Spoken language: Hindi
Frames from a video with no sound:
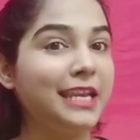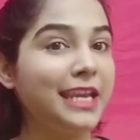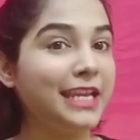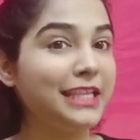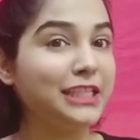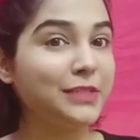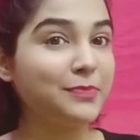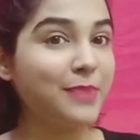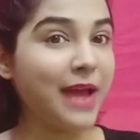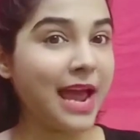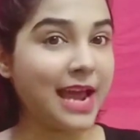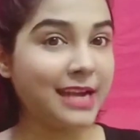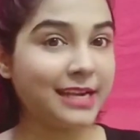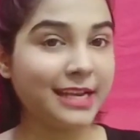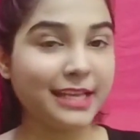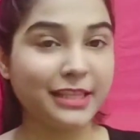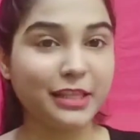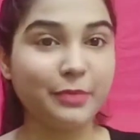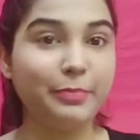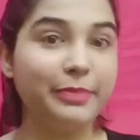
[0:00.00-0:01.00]
नेक्स्ट
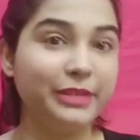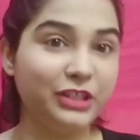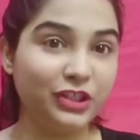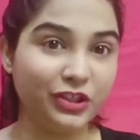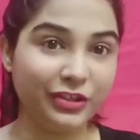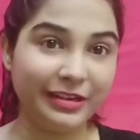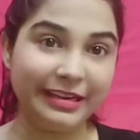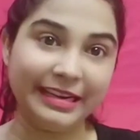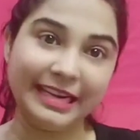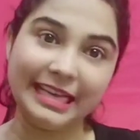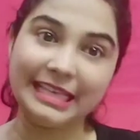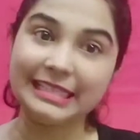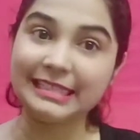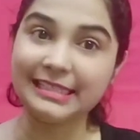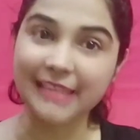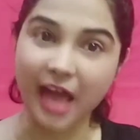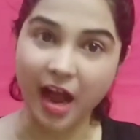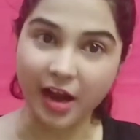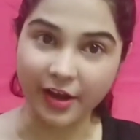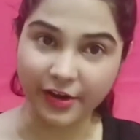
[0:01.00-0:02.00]
ब्रांड इन द पिक्चर इज़
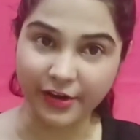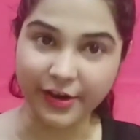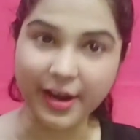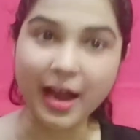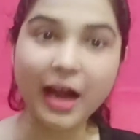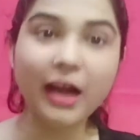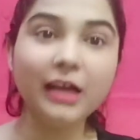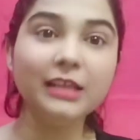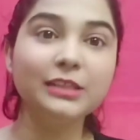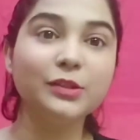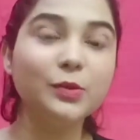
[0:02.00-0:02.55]
सांगरिया